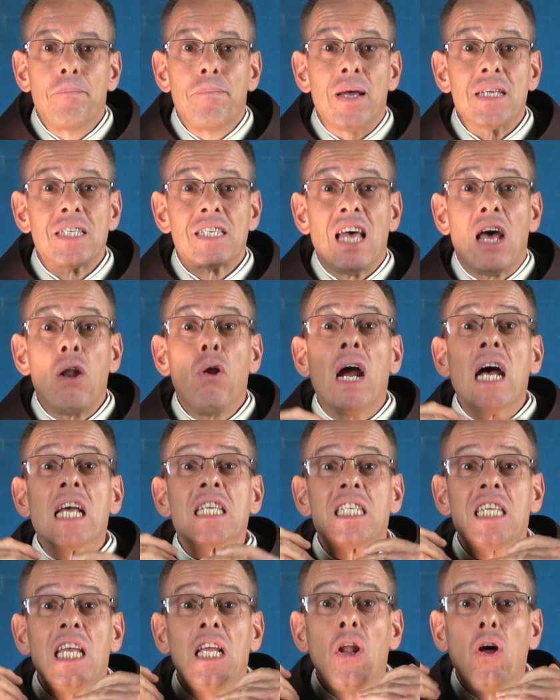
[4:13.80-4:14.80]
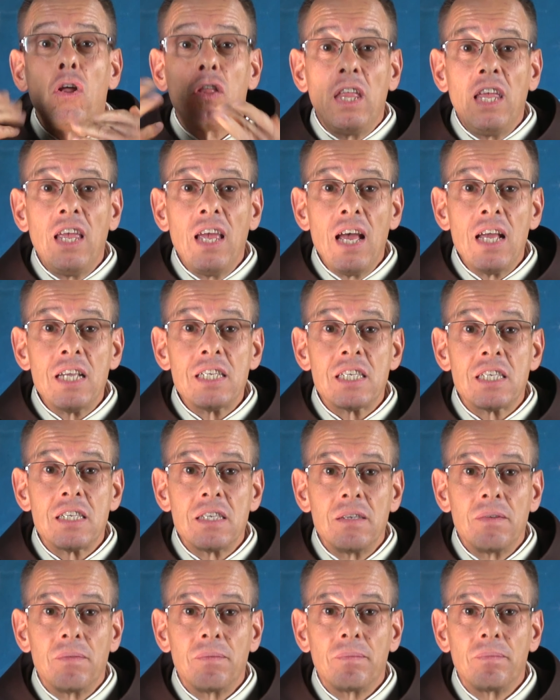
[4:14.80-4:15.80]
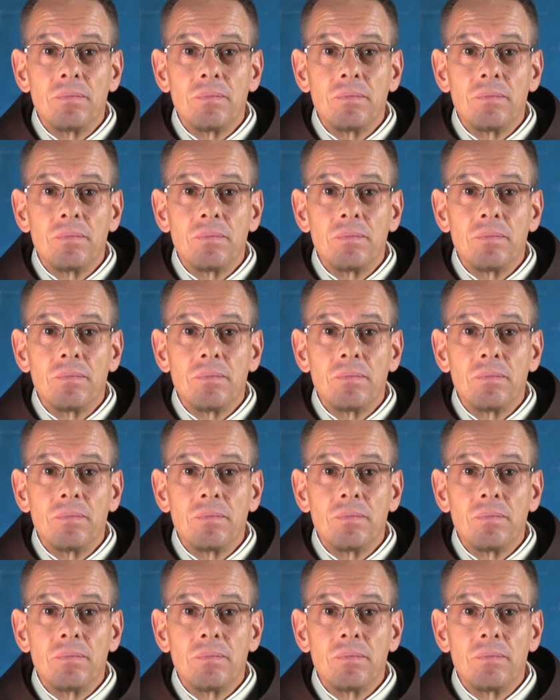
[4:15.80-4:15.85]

Pasaron así los días